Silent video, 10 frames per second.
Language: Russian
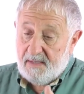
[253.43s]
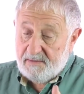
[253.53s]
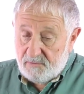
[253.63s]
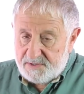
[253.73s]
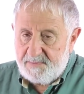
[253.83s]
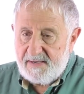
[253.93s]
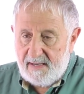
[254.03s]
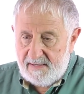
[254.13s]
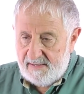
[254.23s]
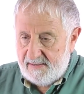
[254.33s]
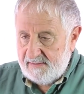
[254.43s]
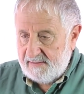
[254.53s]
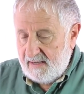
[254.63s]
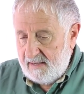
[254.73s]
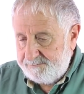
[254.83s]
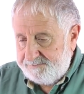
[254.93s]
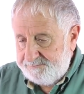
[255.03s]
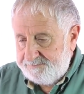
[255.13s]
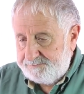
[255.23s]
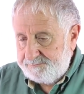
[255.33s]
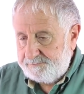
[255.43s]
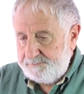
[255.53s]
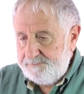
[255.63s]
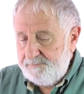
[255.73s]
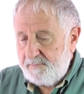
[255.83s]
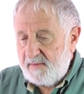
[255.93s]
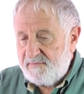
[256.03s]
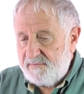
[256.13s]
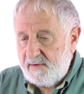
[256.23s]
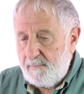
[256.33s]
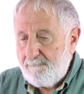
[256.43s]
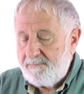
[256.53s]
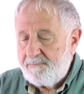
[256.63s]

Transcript: двуспиральная РНК в